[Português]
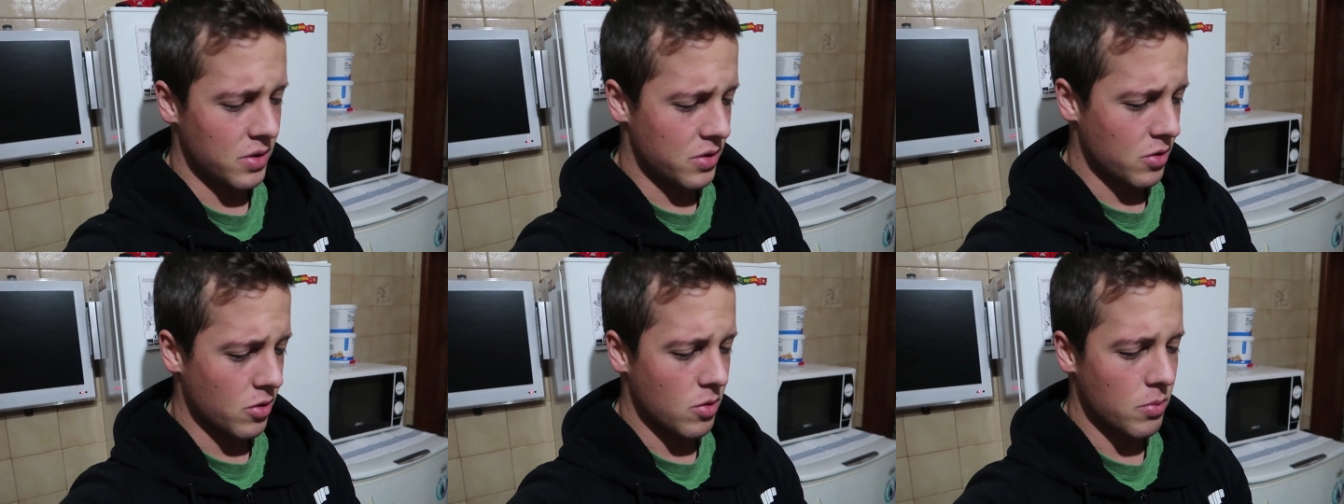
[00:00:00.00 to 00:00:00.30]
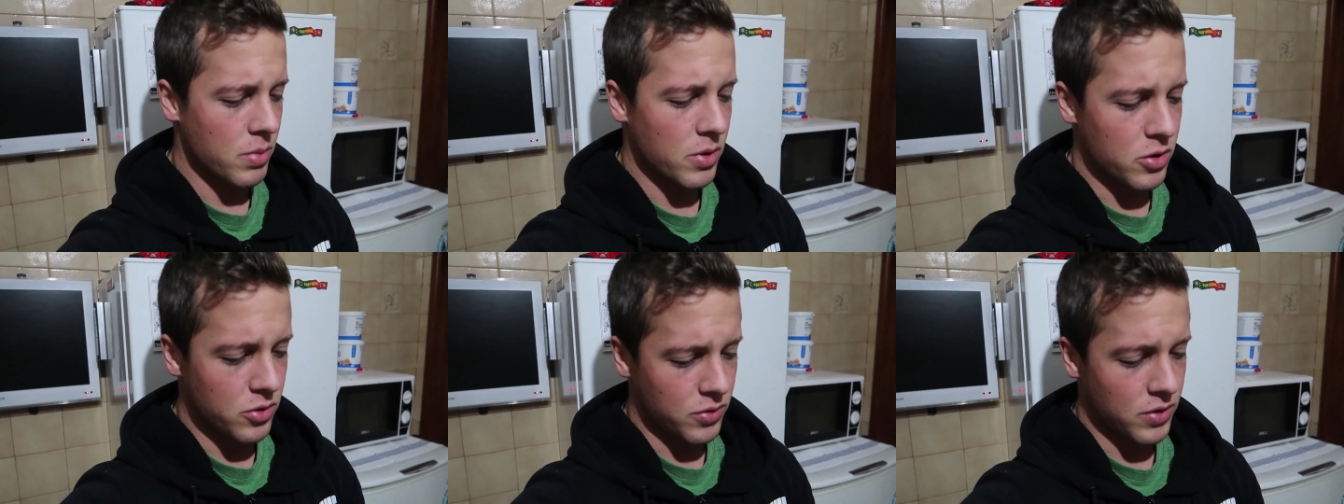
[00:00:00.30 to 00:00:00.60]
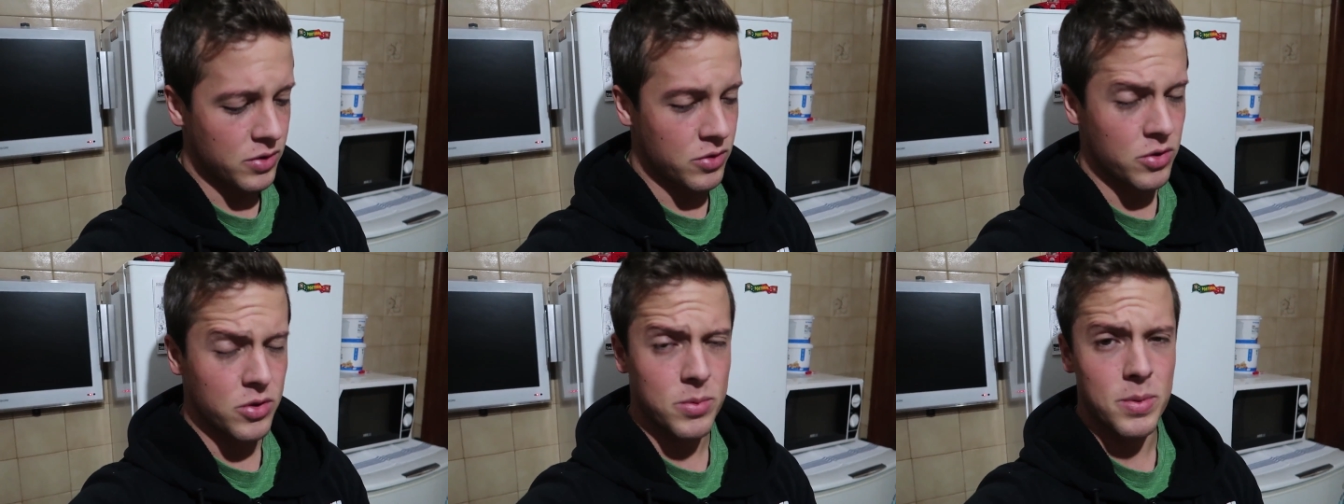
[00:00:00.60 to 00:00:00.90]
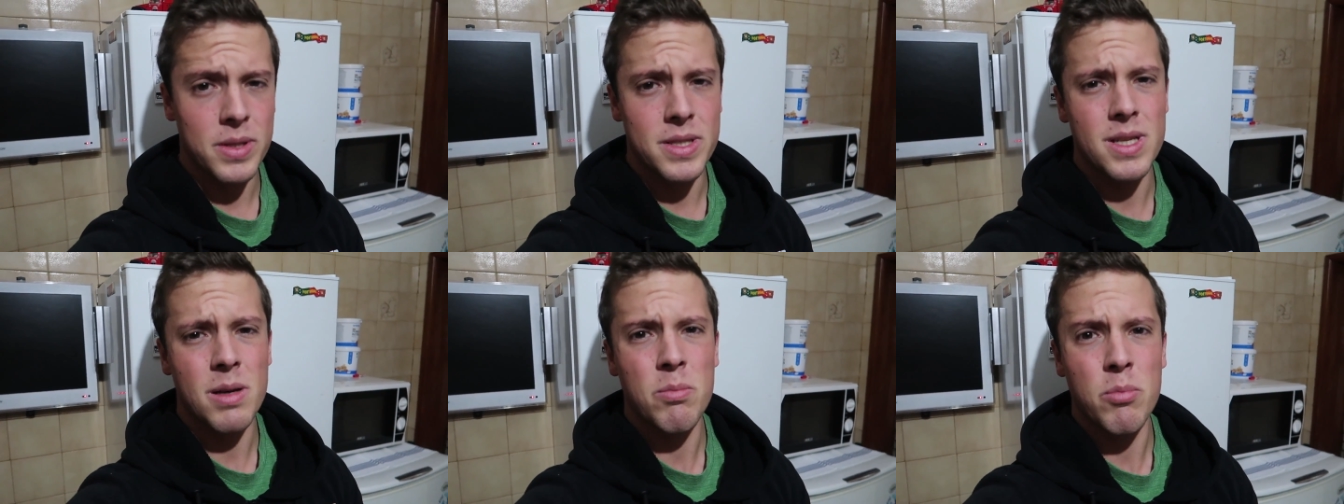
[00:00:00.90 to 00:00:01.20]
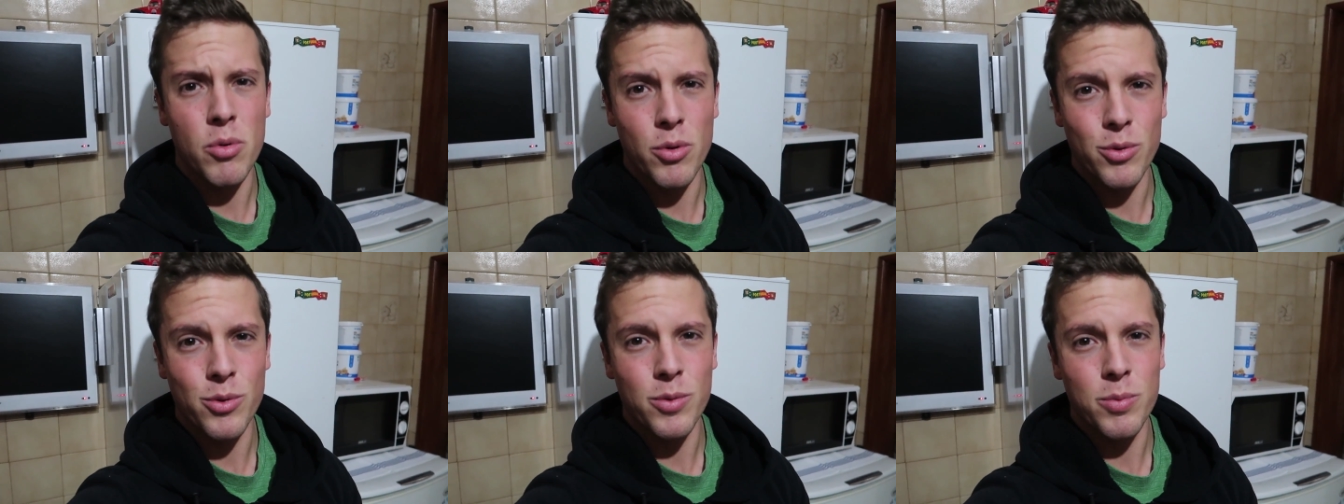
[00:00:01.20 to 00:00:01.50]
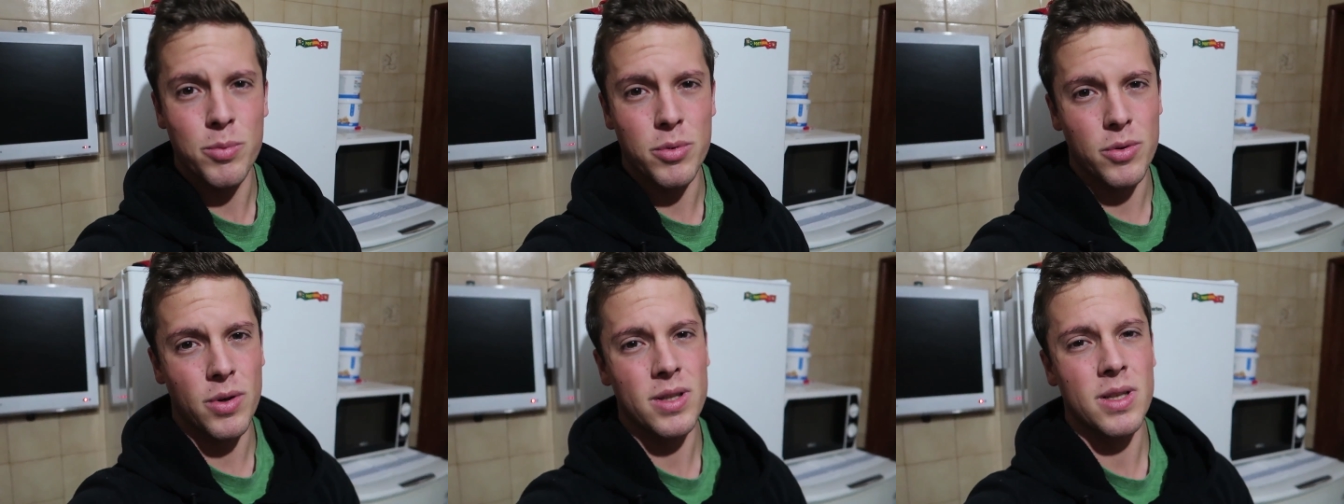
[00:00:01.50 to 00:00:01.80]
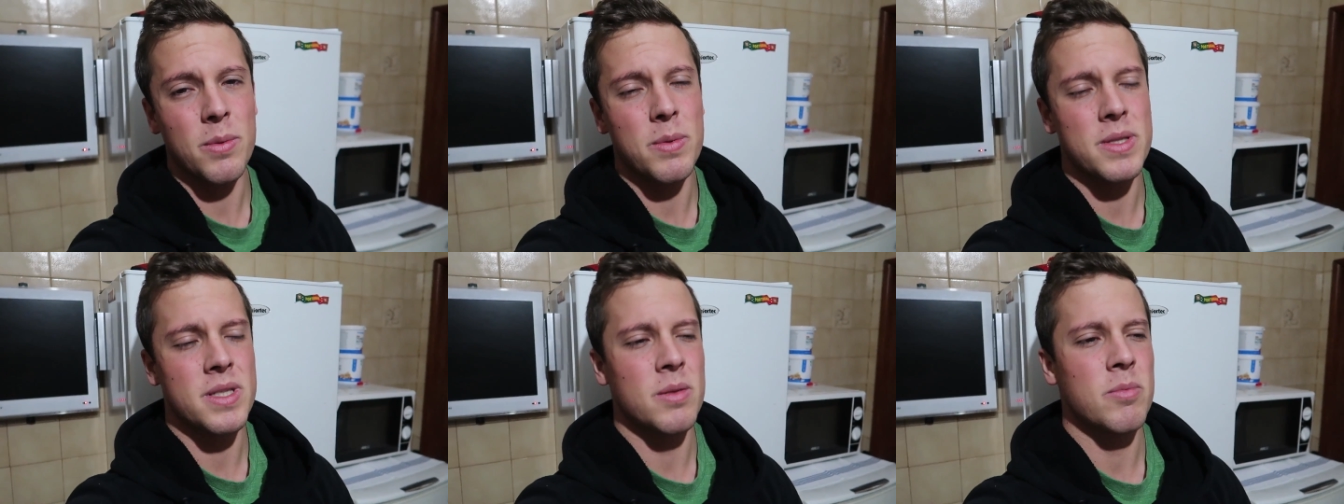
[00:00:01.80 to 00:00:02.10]
E só comprei os feijões verdes há pouco, porque eu
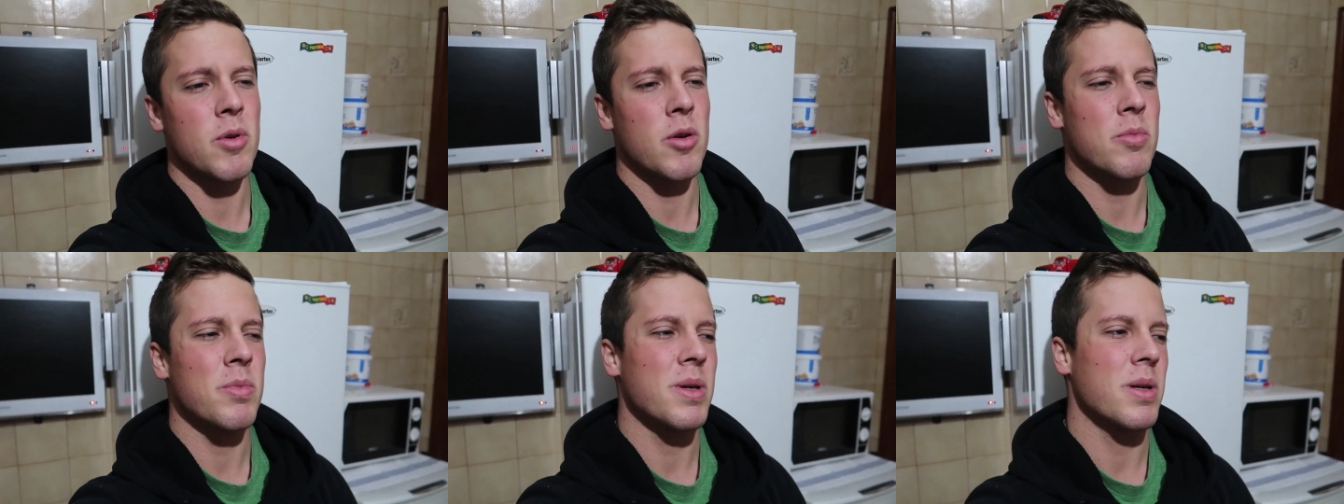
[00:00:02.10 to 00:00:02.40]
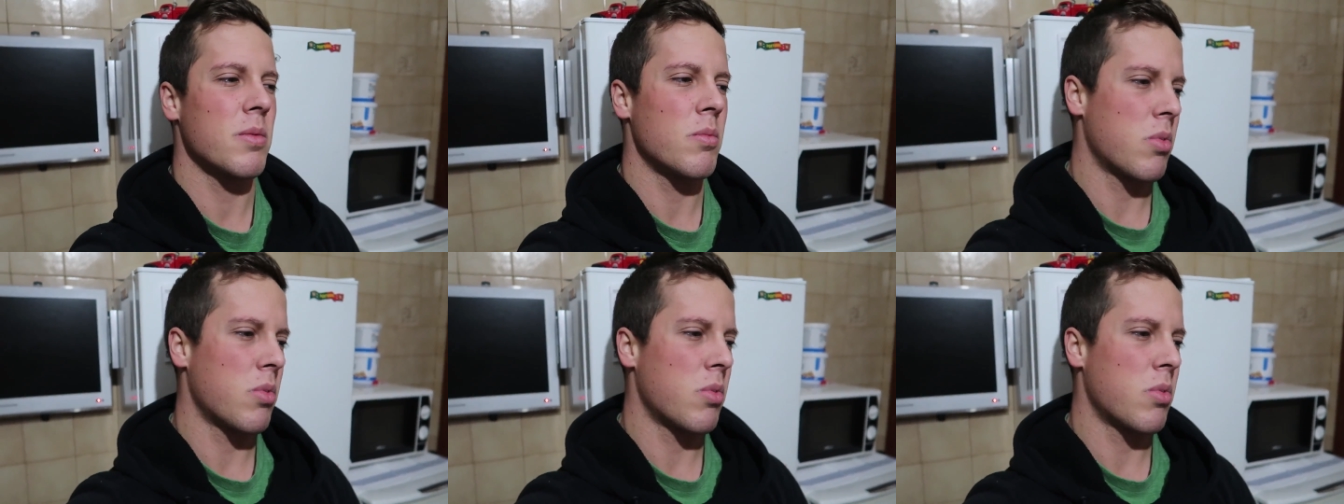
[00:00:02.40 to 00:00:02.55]
andava sempre a comer